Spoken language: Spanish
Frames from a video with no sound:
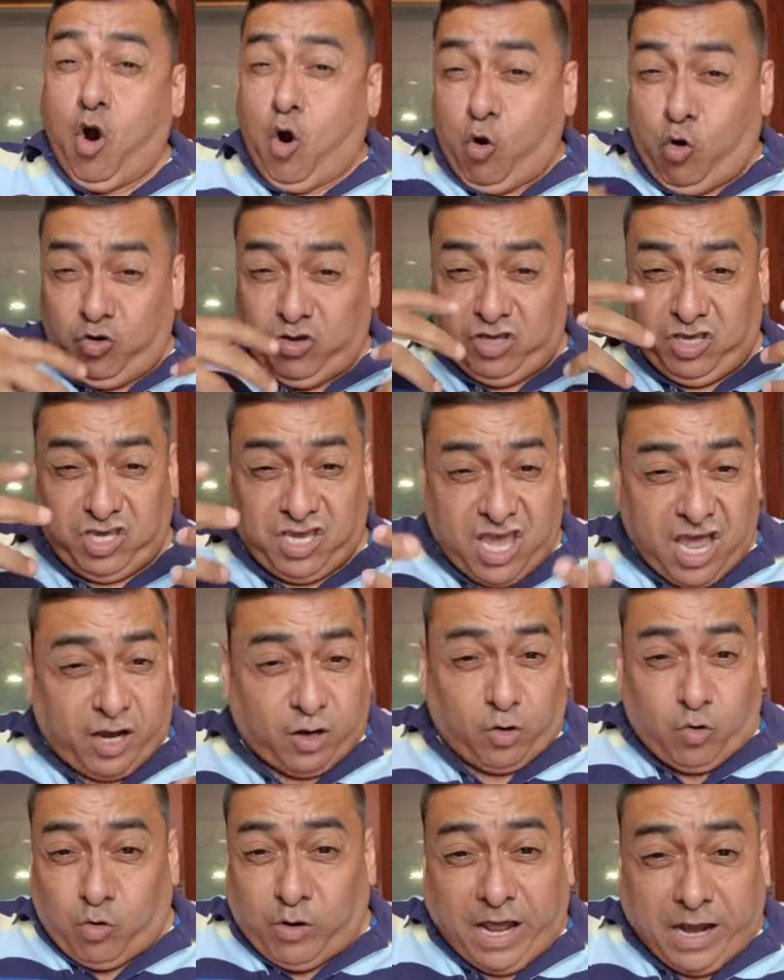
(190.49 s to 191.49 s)
un
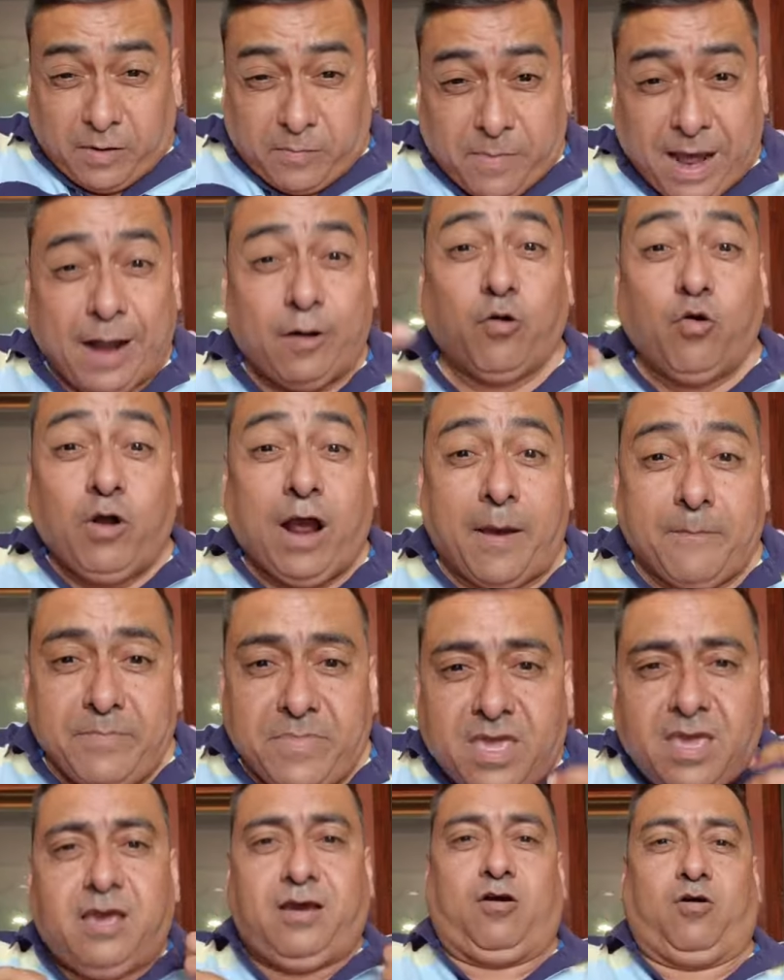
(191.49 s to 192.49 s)
yerno, un hermano, un
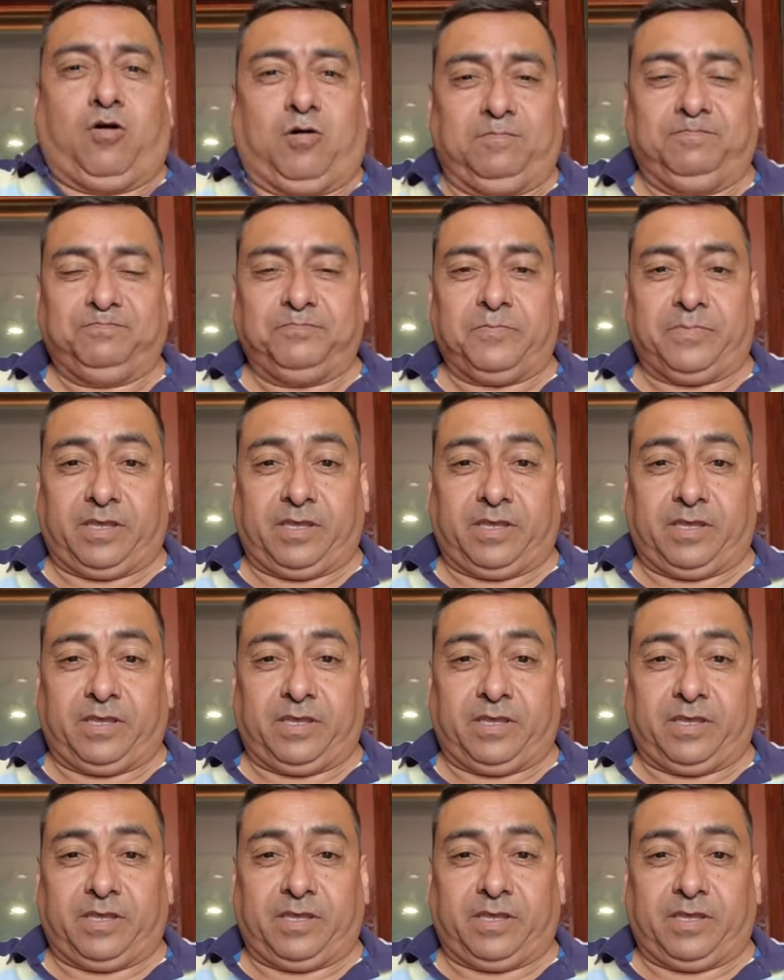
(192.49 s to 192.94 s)
amigo